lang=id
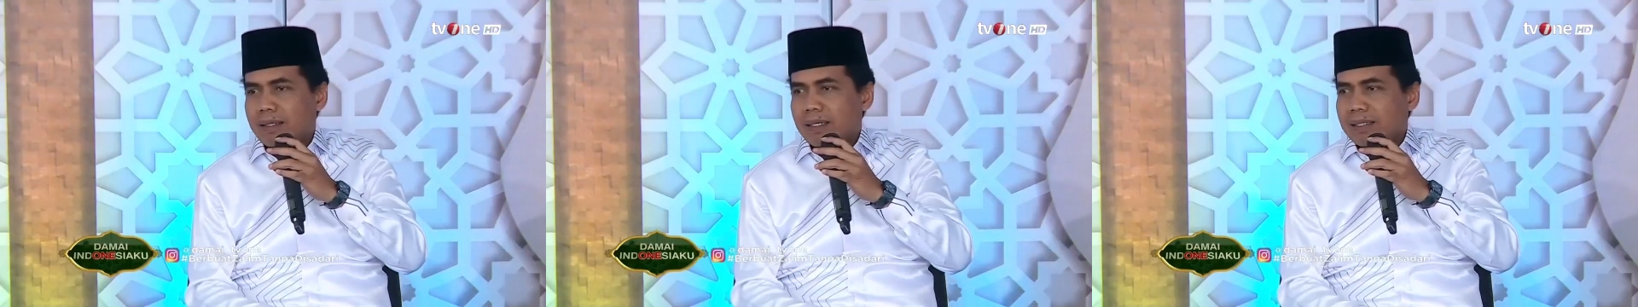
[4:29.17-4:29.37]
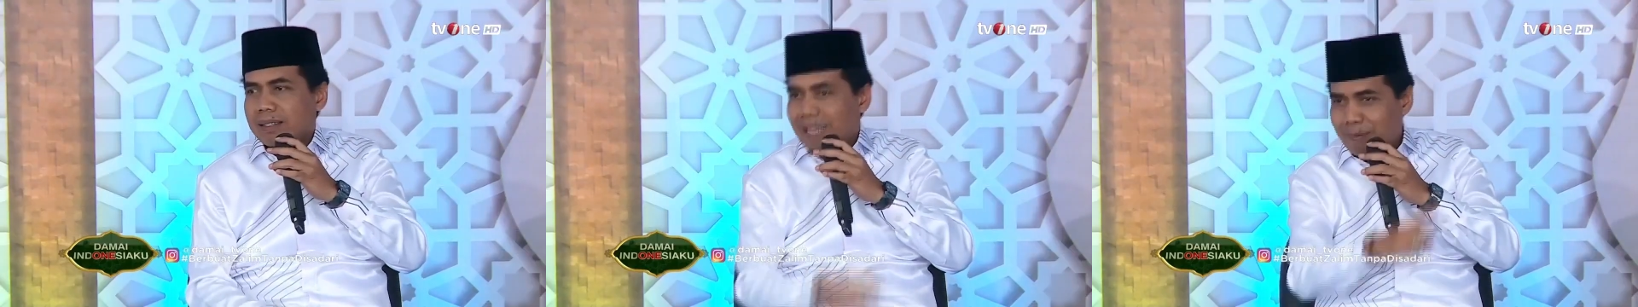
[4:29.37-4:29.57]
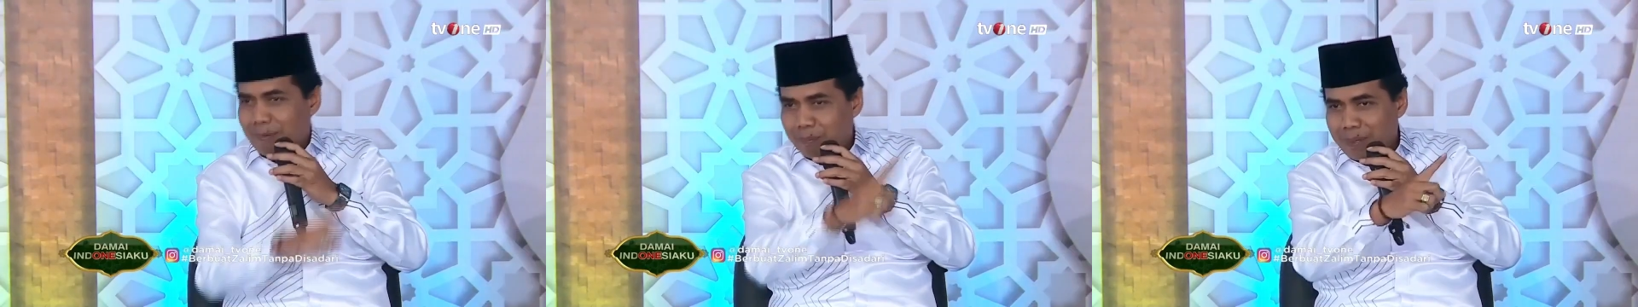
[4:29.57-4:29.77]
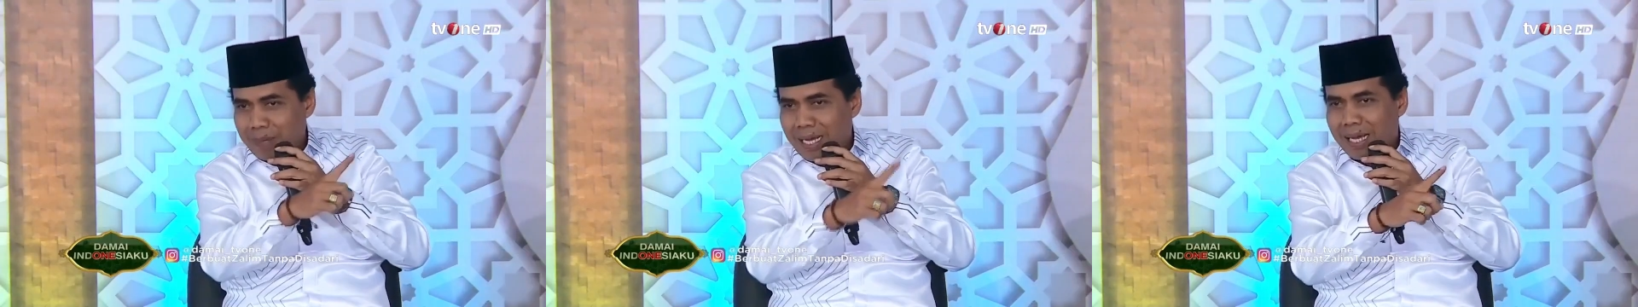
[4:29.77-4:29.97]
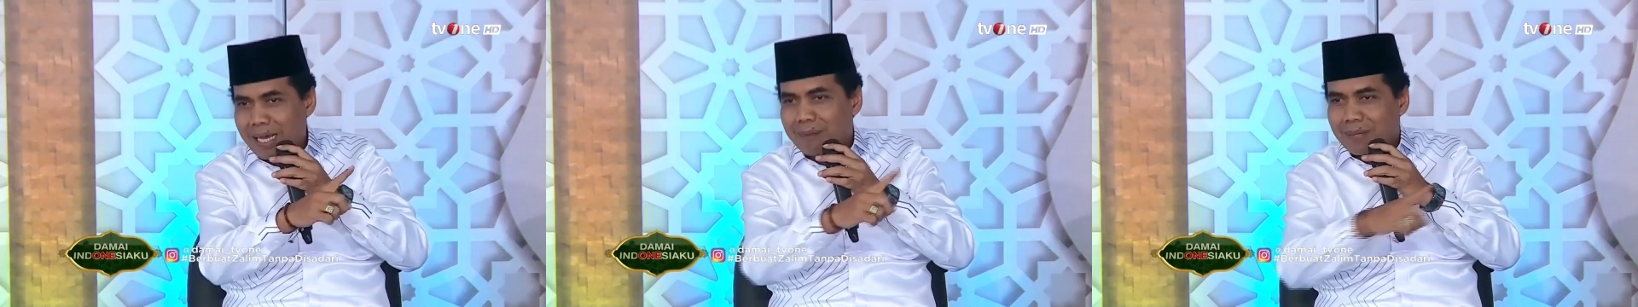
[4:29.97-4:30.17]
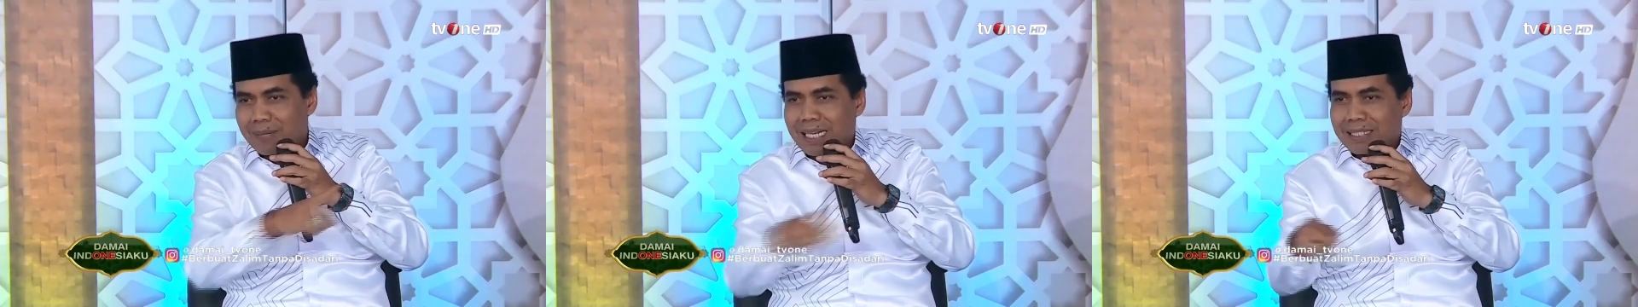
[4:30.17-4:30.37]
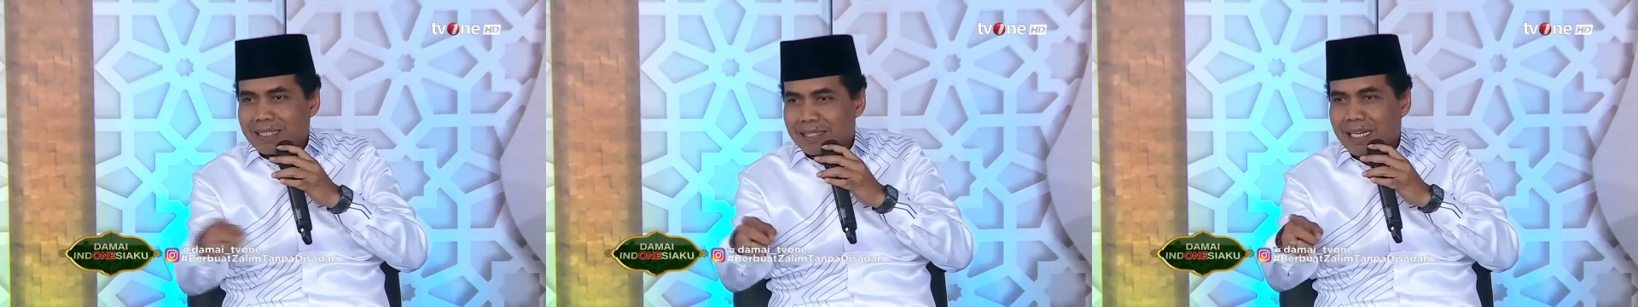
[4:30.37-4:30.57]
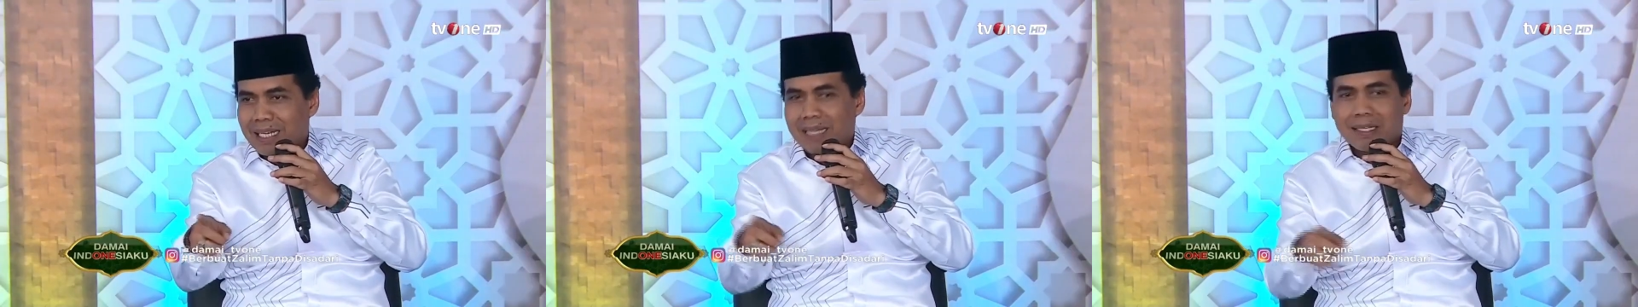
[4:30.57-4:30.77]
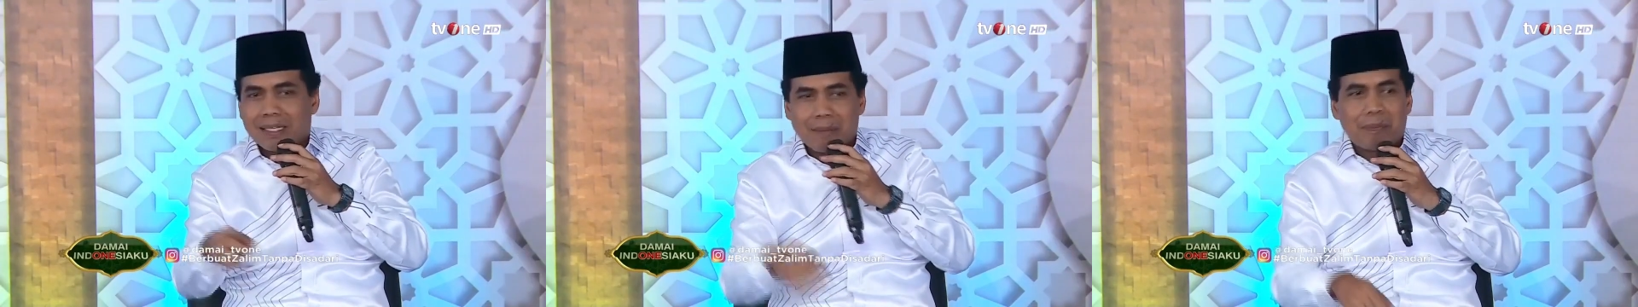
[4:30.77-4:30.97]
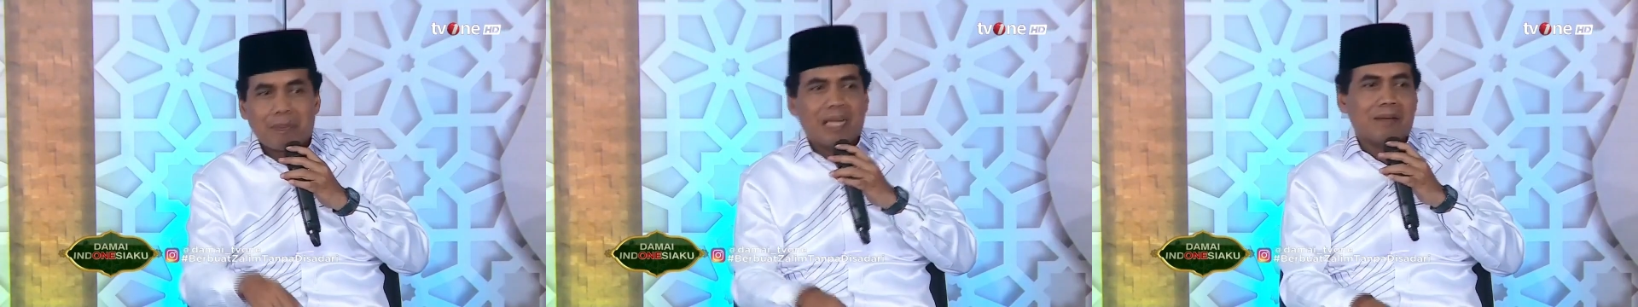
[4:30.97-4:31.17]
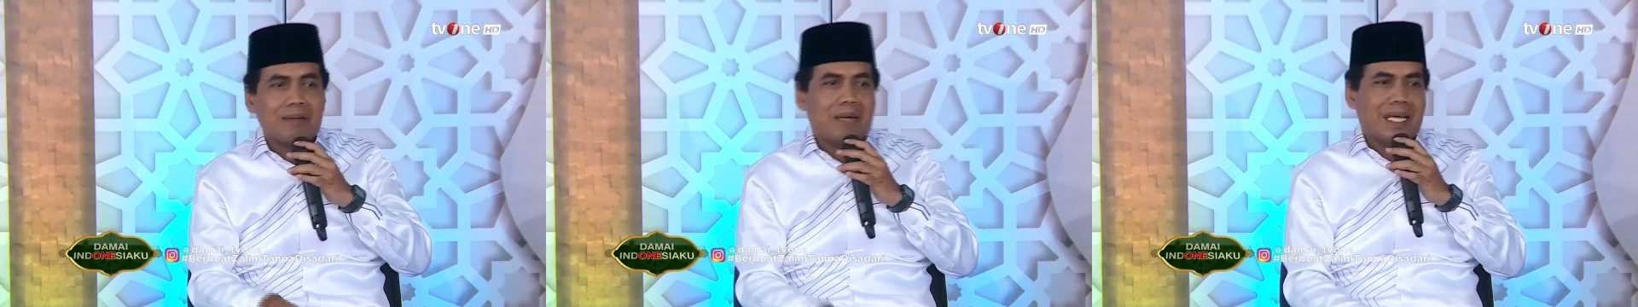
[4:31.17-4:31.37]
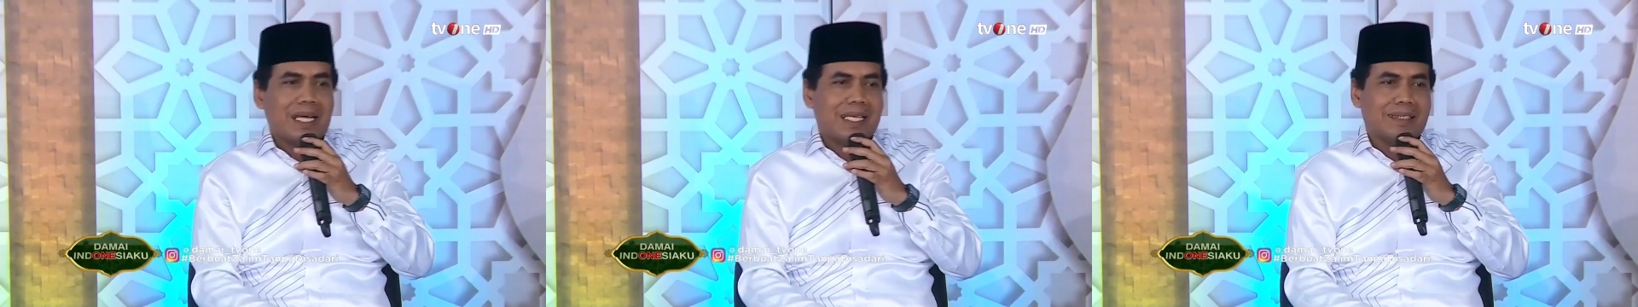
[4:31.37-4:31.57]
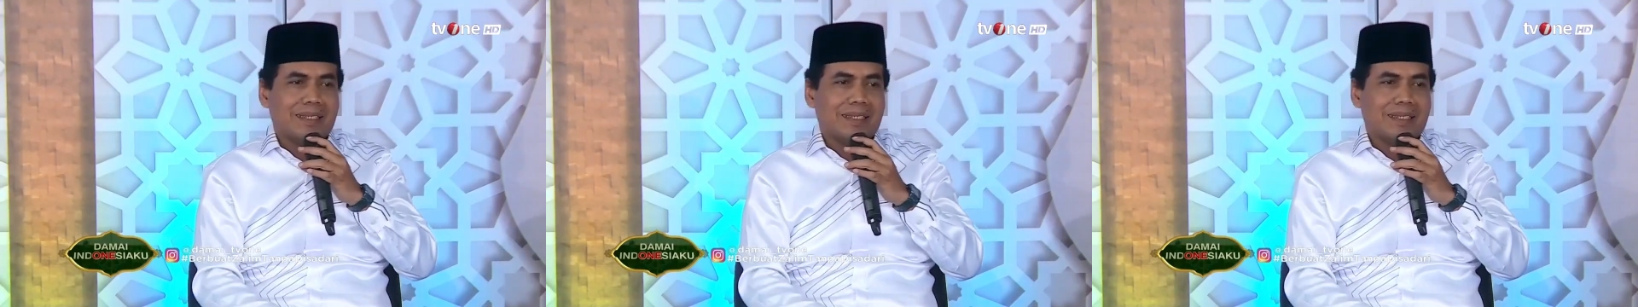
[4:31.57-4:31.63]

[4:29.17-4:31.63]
tanpa merasa yang paling baik.